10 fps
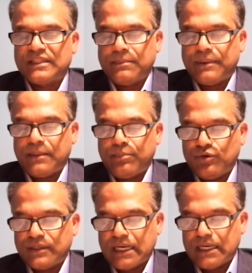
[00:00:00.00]
உட்படுத்தப்பட
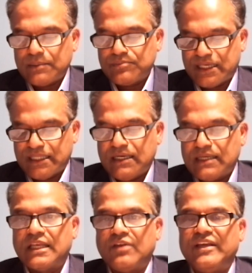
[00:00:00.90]
போகின்றார்கள் என்றும்
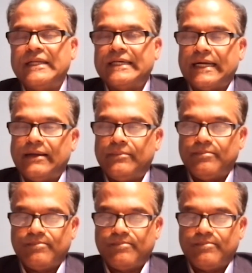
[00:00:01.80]
செய்திகள் தெரிவிக்கின்றன